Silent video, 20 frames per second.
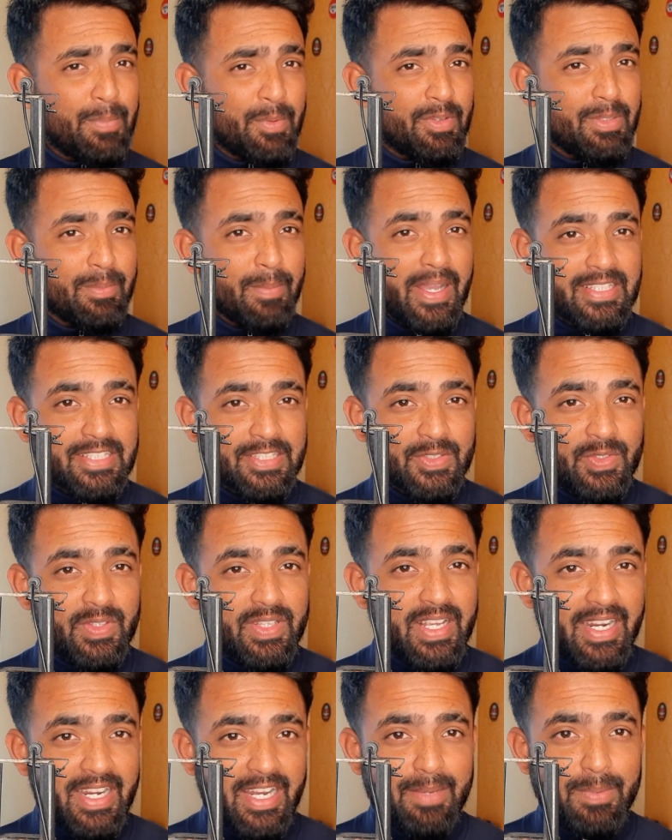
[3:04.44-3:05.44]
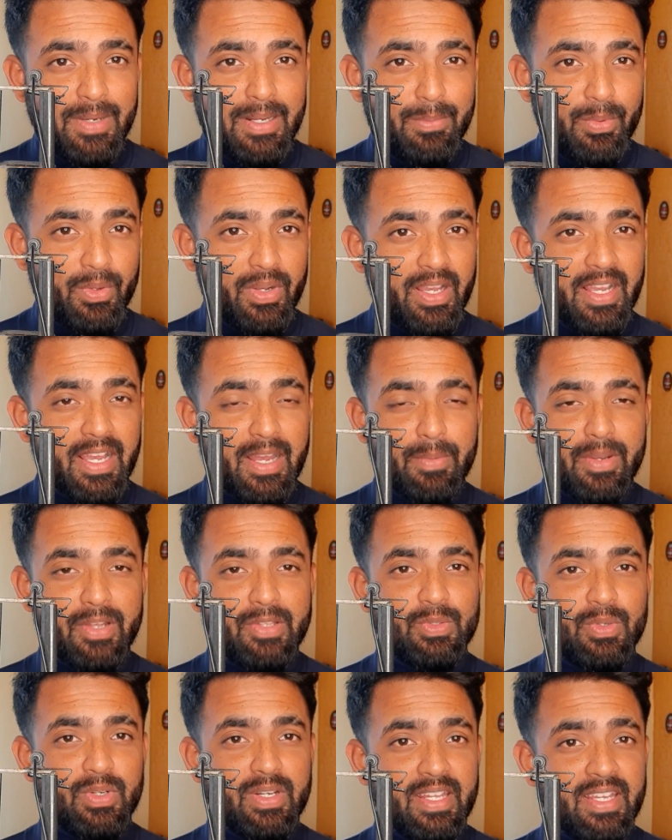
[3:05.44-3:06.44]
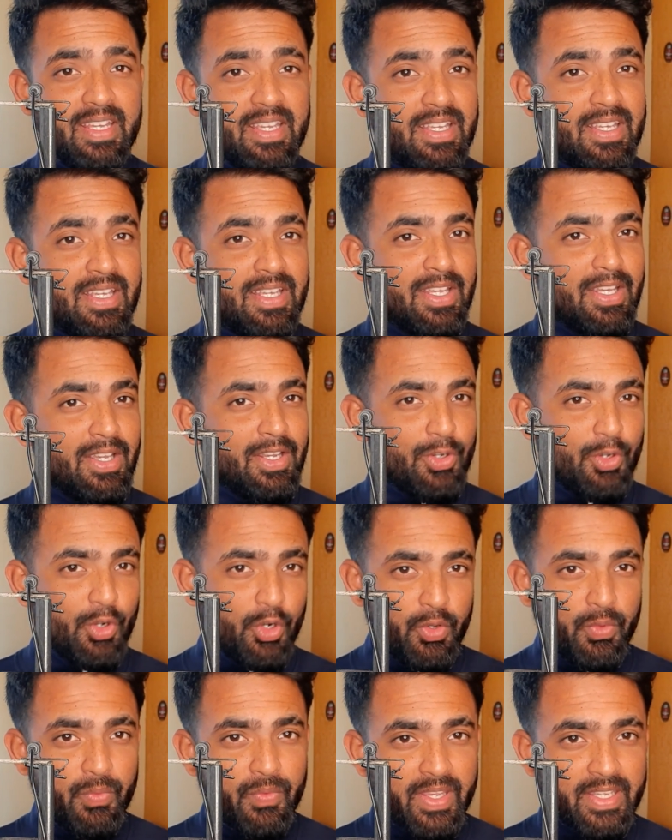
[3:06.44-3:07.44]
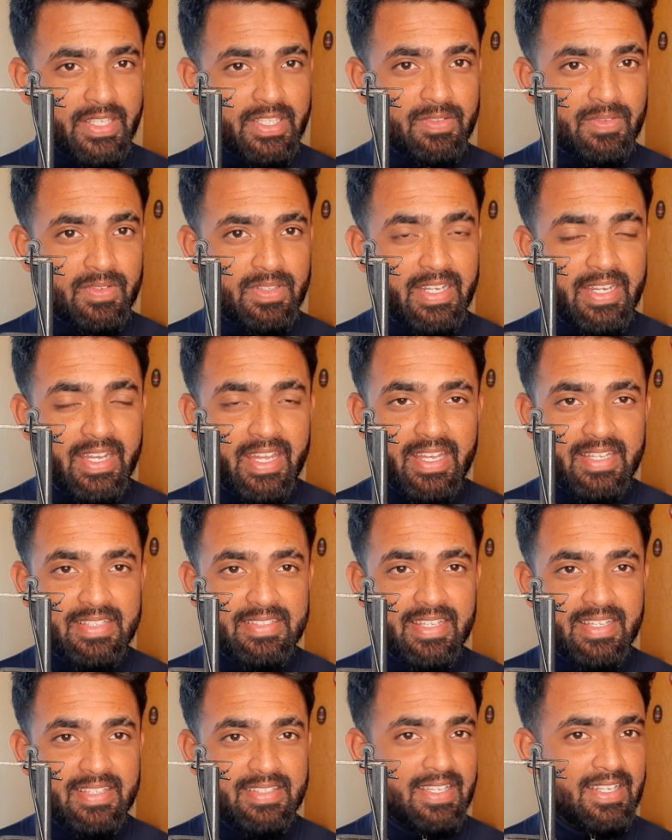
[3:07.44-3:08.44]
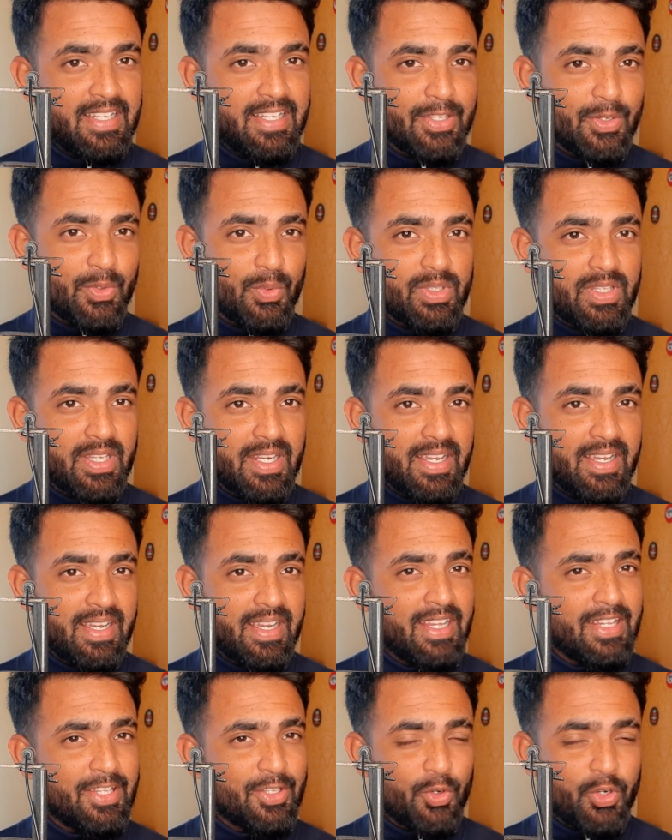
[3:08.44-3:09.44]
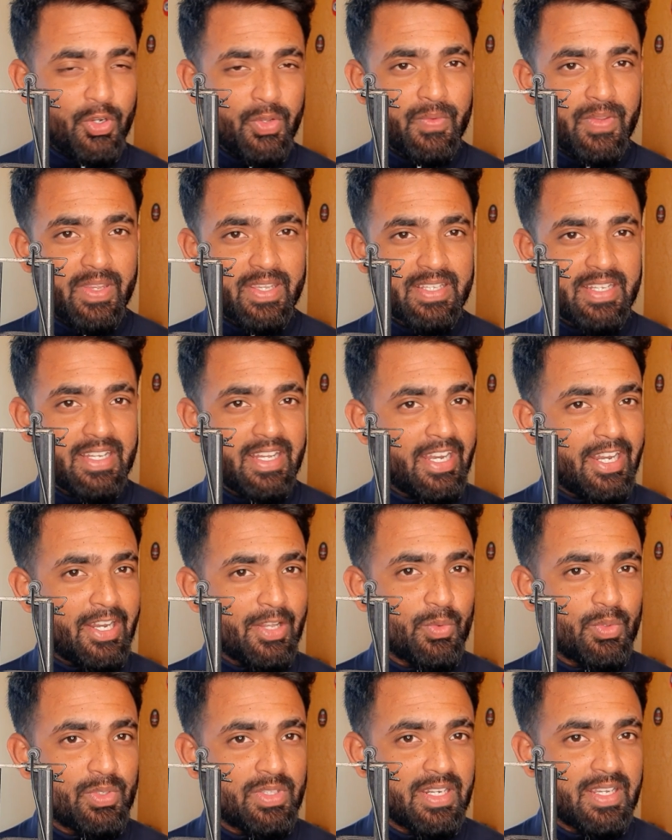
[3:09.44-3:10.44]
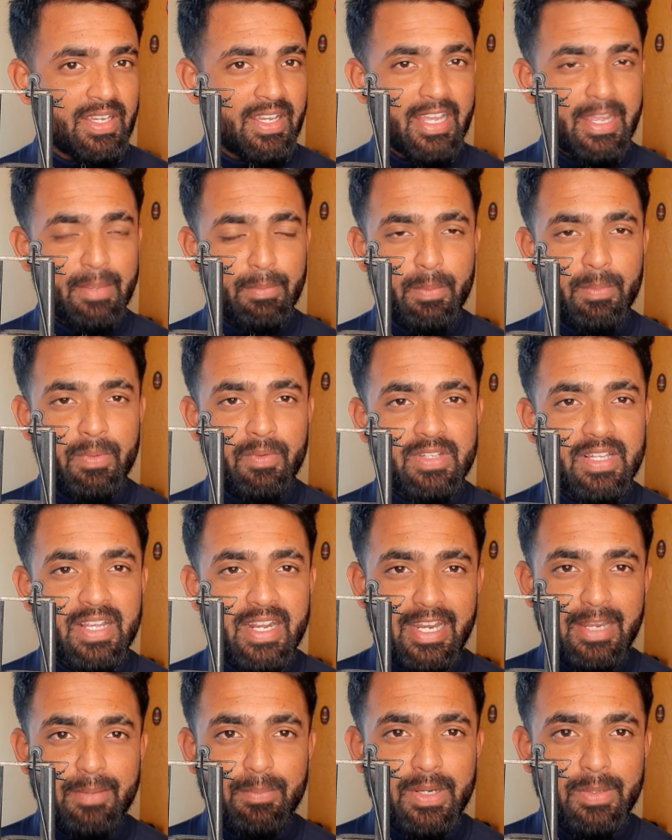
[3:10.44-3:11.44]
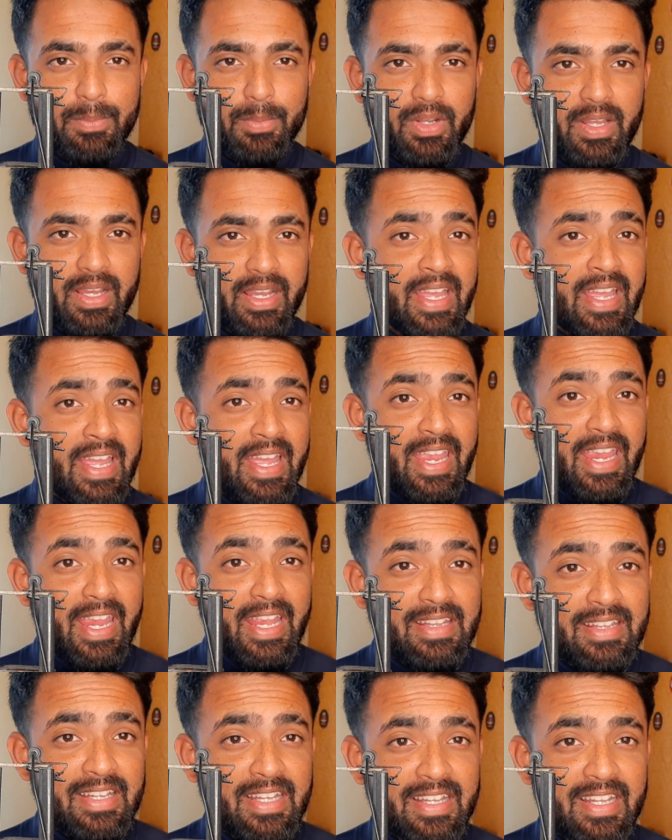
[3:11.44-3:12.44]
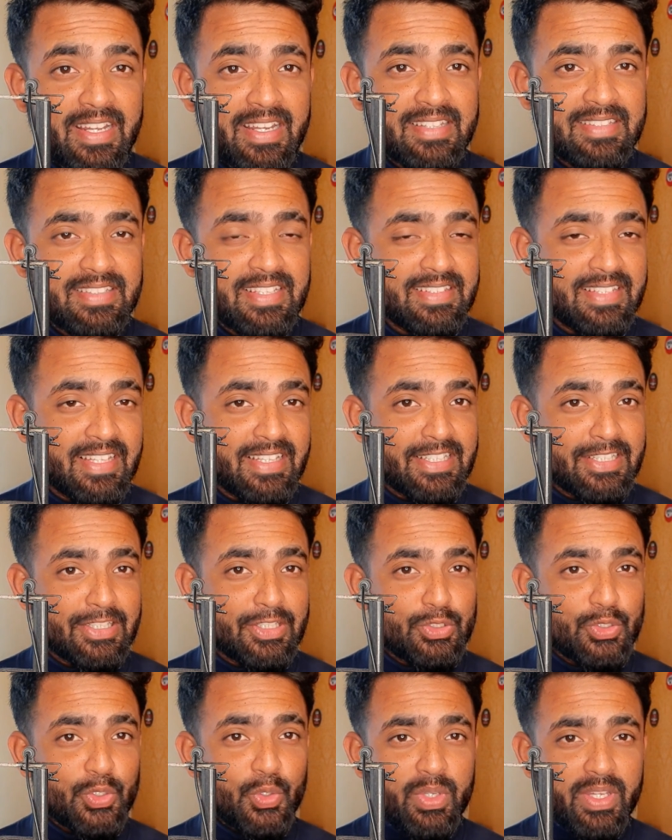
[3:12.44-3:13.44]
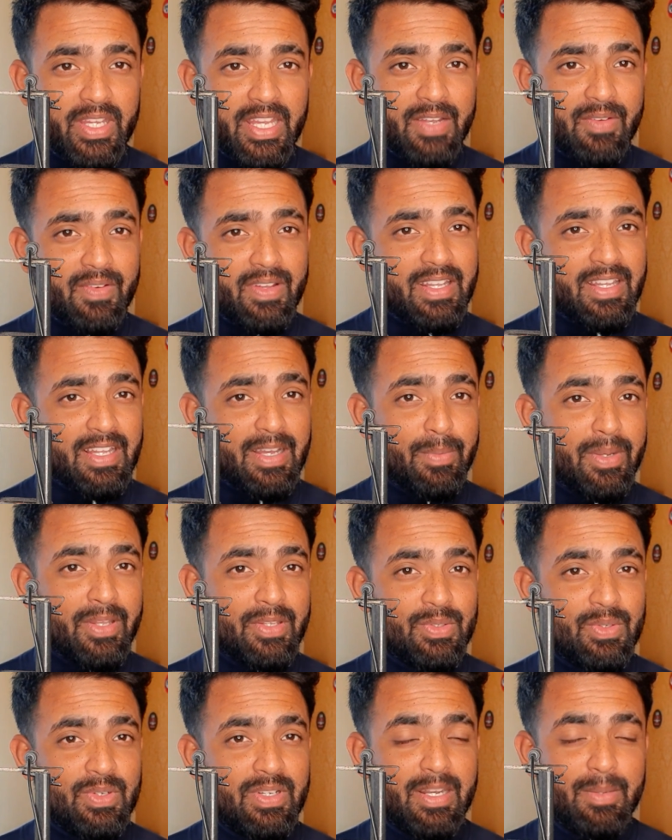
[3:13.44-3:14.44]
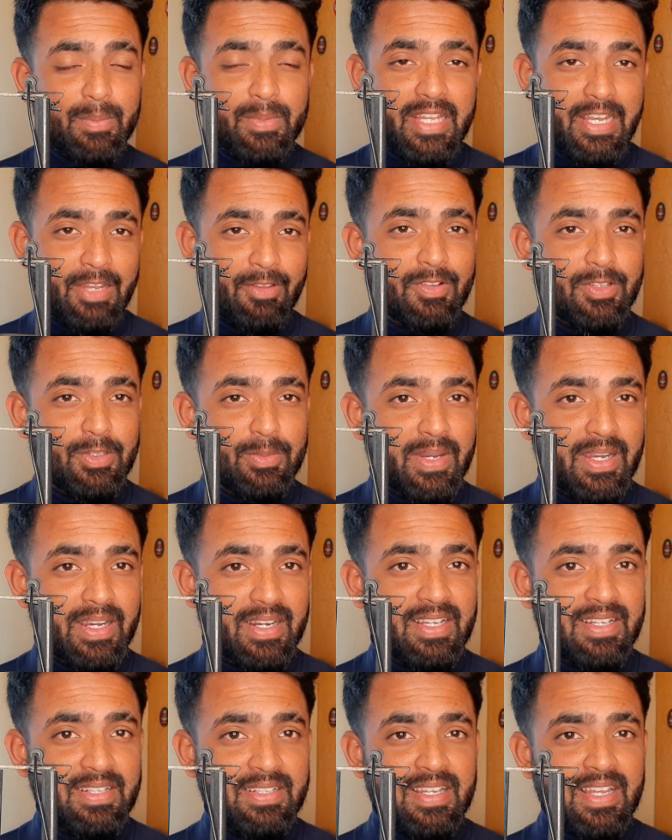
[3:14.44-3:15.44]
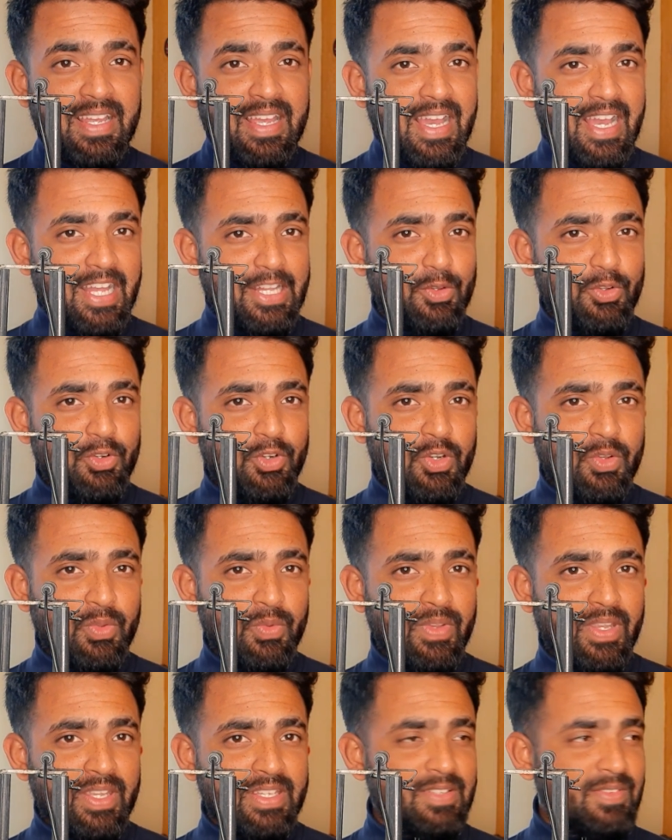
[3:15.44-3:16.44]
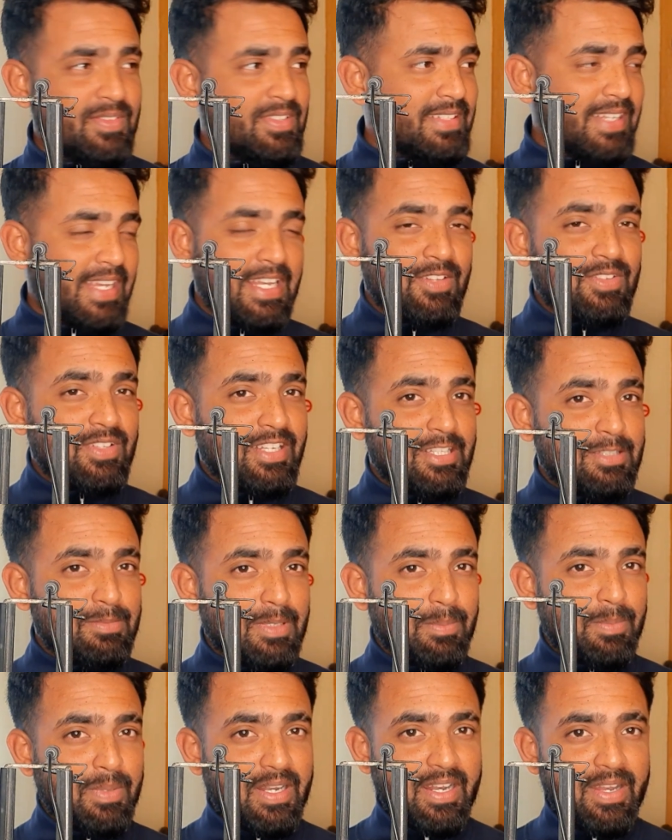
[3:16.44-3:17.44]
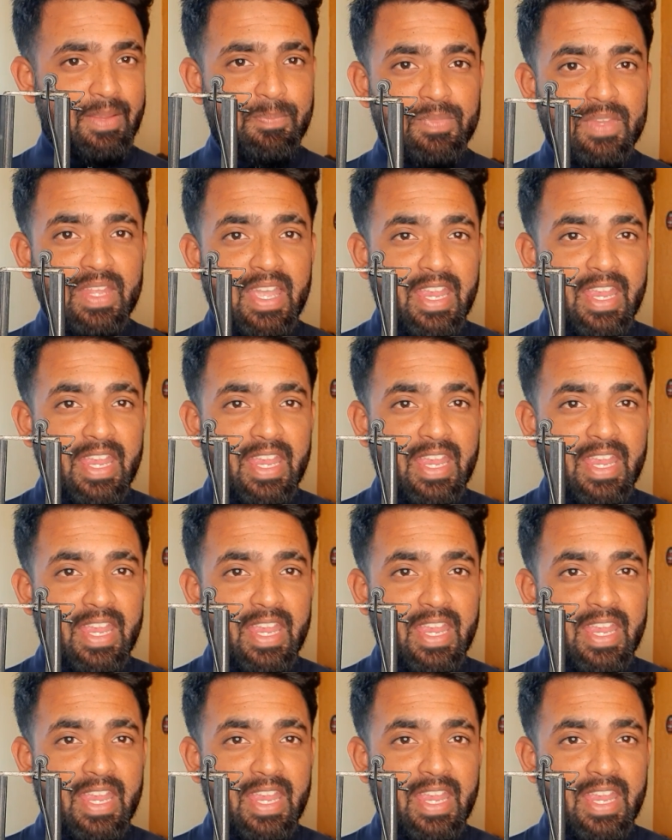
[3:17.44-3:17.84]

எப்போ வந்து மேட்சஸ் வந்து கண்டக்ட் பண்ண போகிறாங்க அப்படின்னு சொல்லிட்டு நோட்டிஃபிகேஷன் வந்து டிஎன்சிஎஸ்சிலேருந்து கொடுத்துருக்காங்க அந்த நோட்டிஃபிகேஷன் என்னென்ன கொடுத்துருக்காங்க எப்பப்போ வந்து கண்டக்ட் பண்ண போகிறாங்க எந்தெந்த டிஸ்ட்ரிக்ஸ் எந்தெந்த ஜோன் கீழே வருது அப்படின்னு சொல்லிட்டு நம்ம தெளிவாக வந்து பார்க்கலாம் அந்த ஒரு நோட்டிஃபிகேஷன் வந்து சைடில் வந்து டிஸ்பிளே பண்ணுறேன்